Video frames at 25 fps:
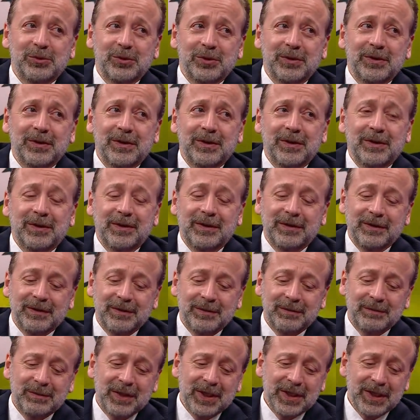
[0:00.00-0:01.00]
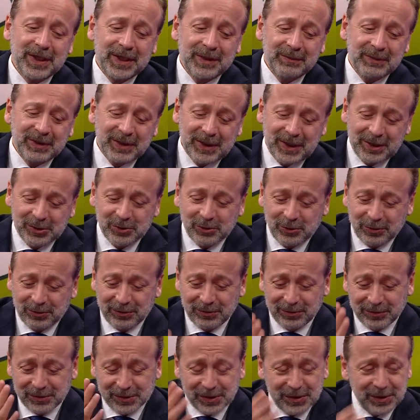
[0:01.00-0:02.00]
Evet. Bakayeme daha çok uzun
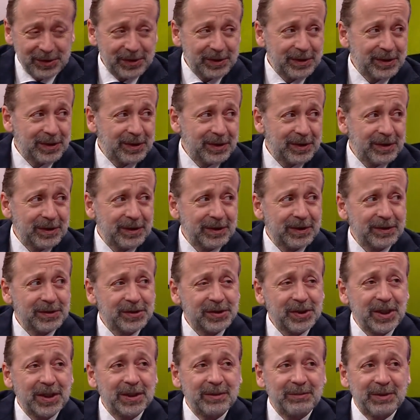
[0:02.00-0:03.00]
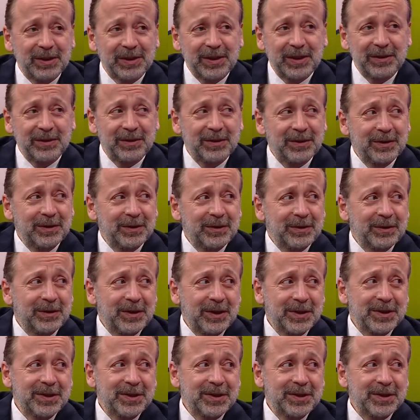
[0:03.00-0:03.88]
yıllardır e, istikrarıyla Salamatan. hakikaten dikkat çekiyor.